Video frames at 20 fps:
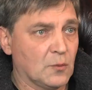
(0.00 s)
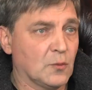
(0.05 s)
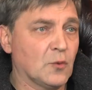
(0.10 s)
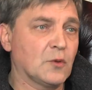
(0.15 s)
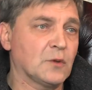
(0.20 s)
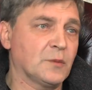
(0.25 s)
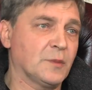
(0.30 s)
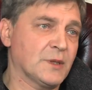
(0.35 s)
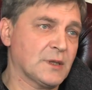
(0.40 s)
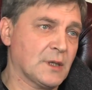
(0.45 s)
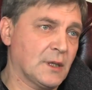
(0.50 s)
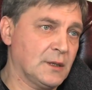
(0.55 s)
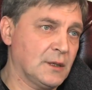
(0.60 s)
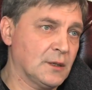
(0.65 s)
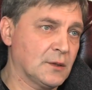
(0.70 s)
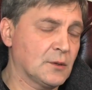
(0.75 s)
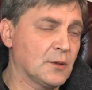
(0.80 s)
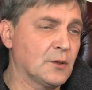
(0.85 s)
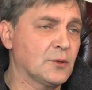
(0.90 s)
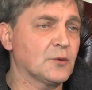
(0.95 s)
могут быть
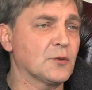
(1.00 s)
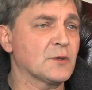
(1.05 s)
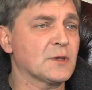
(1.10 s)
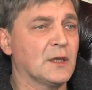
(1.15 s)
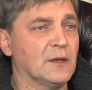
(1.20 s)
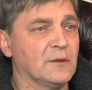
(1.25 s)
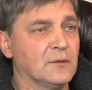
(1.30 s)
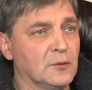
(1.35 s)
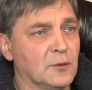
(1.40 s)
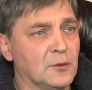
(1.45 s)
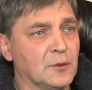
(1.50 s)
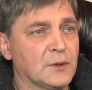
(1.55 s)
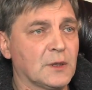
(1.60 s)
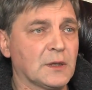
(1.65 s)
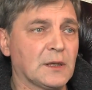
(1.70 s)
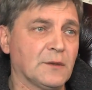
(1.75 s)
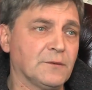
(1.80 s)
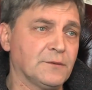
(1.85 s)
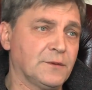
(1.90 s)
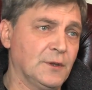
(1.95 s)
какие-то коктусоводы,
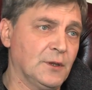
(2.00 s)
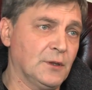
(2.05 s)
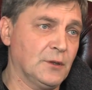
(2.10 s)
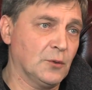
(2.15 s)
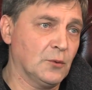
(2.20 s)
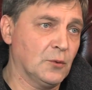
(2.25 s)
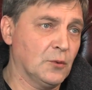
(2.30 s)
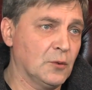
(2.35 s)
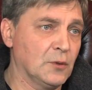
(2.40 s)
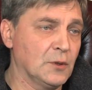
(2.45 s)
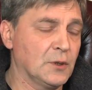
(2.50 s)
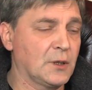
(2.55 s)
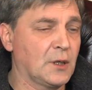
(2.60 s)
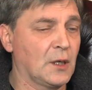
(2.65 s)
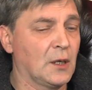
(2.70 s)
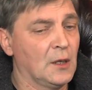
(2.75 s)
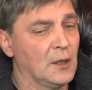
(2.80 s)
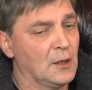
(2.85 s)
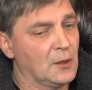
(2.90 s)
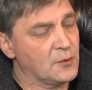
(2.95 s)
там,
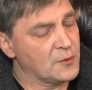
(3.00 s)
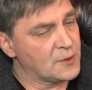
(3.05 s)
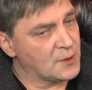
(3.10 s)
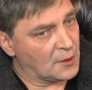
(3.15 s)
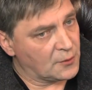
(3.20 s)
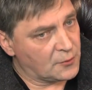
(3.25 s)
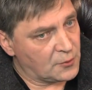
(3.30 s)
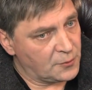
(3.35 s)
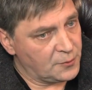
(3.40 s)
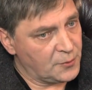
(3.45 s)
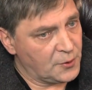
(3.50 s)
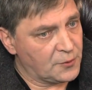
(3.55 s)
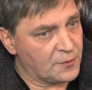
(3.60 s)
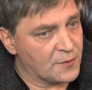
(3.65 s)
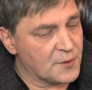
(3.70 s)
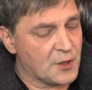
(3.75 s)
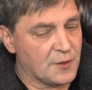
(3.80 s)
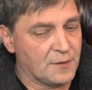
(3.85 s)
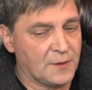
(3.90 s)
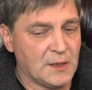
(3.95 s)
филинологи, люди, которые умеют
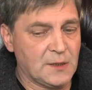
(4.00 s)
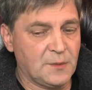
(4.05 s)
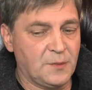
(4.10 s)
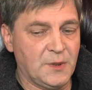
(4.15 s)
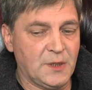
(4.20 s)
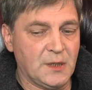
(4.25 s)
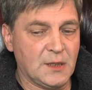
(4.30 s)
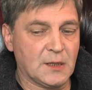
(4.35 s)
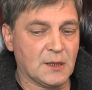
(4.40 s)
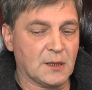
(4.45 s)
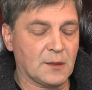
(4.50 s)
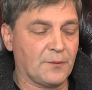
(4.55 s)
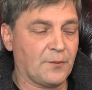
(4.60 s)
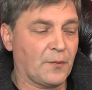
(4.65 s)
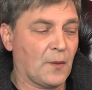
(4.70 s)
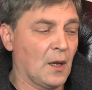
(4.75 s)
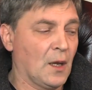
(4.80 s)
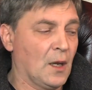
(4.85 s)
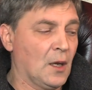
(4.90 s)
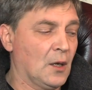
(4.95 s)
вышивать бисером.
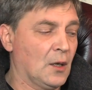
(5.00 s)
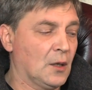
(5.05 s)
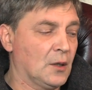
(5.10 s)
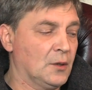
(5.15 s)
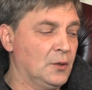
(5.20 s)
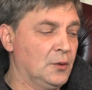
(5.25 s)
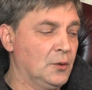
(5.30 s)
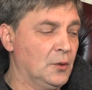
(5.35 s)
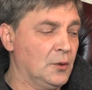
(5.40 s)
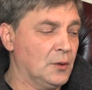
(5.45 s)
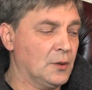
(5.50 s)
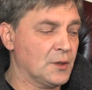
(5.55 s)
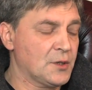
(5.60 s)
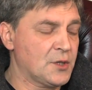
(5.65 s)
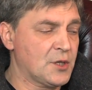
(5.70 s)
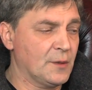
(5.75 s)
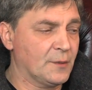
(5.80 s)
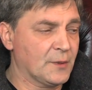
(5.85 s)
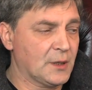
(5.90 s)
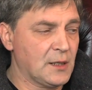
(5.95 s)
Но
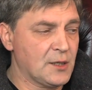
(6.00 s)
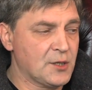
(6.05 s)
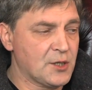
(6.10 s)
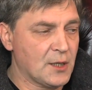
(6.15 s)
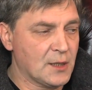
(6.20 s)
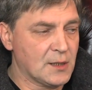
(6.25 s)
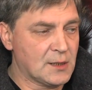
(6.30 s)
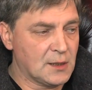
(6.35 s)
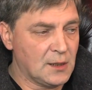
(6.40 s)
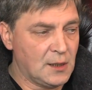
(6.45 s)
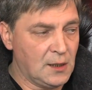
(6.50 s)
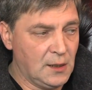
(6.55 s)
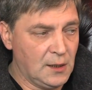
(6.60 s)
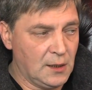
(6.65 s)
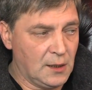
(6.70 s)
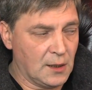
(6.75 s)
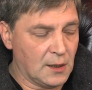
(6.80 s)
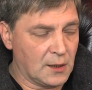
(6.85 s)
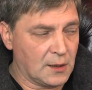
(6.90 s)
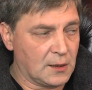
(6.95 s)
чем отличается
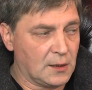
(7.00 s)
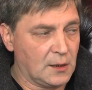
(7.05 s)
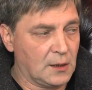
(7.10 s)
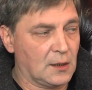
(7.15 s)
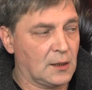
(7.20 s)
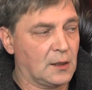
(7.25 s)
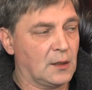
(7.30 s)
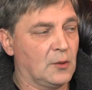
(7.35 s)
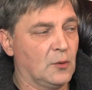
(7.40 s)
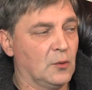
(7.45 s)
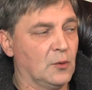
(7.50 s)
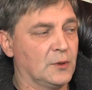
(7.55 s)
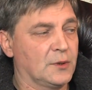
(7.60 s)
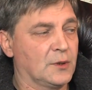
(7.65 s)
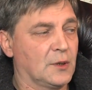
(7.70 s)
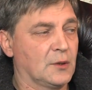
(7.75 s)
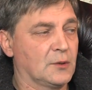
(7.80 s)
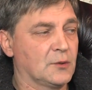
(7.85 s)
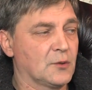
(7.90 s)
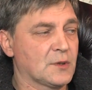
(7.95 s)
религия от них,
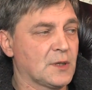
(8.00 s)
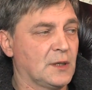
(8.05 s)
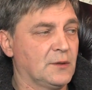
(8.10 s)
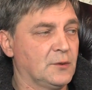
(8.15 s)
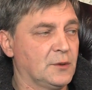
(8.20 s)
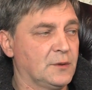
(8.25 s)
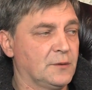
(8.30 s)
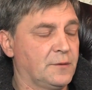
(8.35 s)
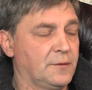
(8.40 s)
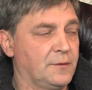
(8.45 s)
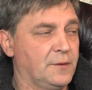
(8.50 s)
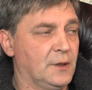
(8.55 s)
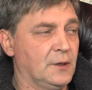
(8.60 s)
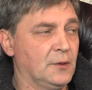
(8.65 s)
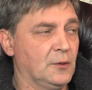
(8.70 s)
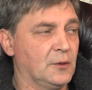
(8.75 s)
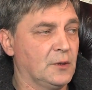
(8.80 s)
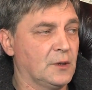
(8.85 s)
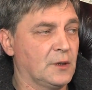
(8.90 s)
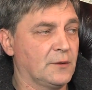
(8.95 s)
от коктусоводов и
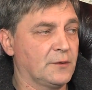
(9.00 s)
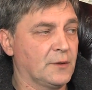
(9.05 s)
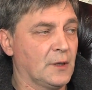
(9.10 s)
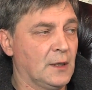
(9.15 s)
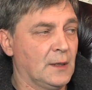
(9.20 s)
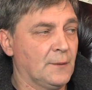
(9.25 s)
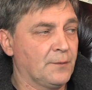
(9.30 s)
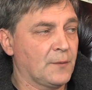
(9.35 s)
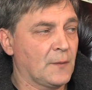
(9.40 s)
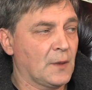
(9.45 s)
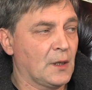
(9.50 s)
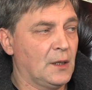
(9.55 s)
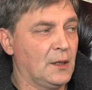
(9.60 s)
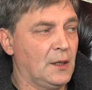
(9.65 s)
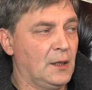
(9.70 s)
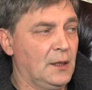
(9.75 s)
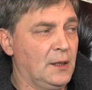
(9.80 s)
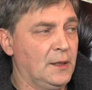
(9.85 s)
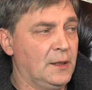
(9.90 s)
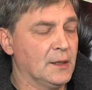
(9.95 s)
филинологов?
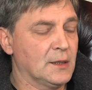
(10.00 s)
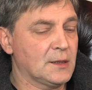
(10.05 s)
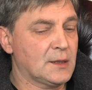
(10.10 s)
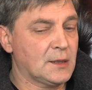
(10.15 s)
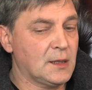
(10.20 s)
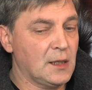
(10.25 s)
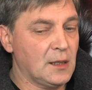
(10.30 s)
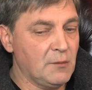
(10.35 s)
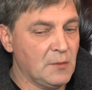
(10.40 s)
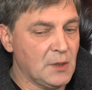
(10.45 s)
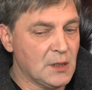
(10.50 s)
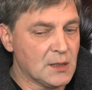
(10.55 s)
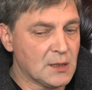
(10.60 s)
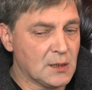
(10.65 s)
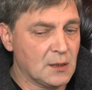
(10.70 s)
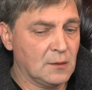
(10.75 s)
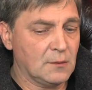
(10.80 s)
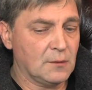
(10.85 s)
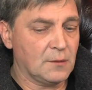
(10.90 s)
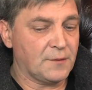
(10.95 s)
Религия
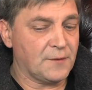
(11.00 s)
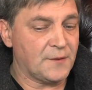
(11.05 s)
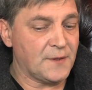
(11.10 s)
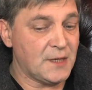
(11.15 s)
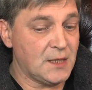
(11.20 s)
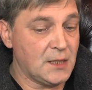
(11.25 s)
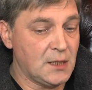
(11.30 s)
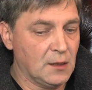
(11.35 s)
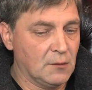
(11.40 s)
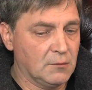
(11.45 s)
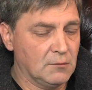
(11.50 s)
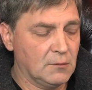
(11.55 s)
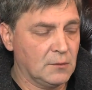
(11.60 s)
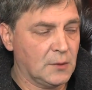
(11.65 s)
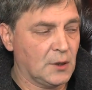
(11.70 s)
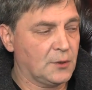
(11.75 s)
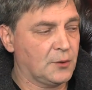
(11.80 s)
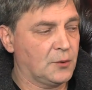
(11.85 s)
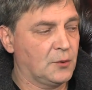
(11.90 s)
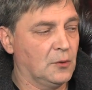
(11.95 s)
стремится всем,
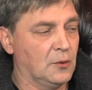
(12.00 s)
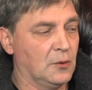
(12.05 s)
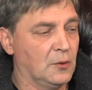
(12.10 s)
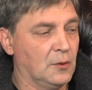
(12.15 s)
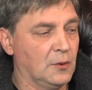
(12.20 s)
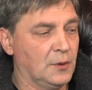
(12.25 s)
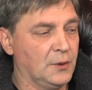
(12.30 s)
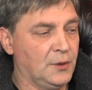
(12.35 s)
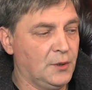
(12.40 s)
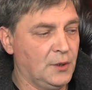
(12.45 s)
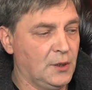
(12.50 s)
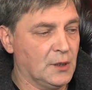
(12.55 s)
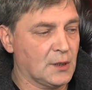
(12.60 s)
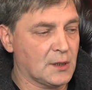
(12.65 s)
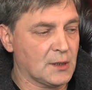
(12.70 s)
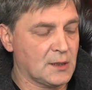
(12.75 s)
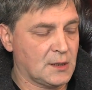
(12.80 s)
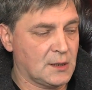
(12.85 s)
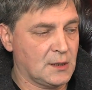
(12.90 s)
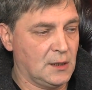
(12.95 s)
кто не
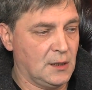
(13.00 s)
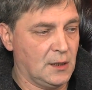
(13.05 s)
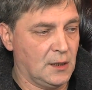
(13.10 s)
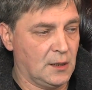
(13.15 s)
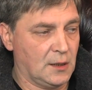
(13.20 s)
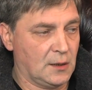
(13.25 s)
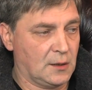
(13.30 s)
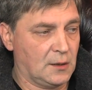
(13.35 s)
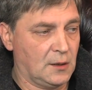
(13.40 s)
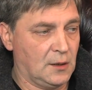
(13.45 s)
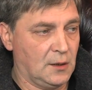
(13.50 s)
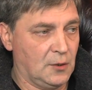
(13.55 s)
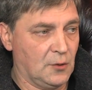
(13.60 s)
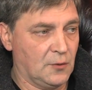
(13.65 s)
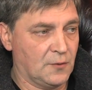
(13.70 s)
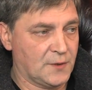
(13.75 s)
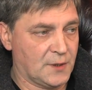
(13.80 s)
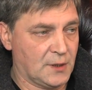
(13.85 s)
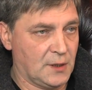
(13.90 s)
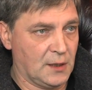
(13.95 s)
разделяет
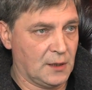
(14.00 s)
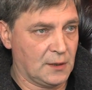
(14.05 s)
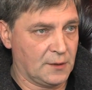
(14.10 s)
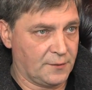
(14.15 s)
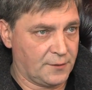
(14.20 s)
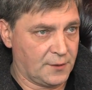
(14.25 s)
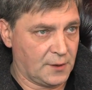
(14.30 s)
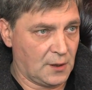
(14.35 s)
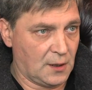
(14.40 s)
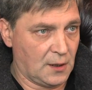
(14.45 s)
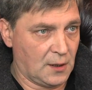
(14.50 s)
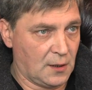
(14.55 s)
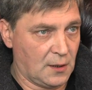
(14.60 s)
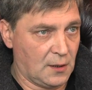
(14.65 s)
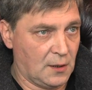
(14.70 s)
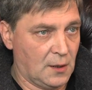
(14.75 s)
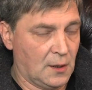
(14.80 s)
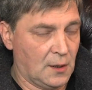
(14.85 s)
ее взглядов на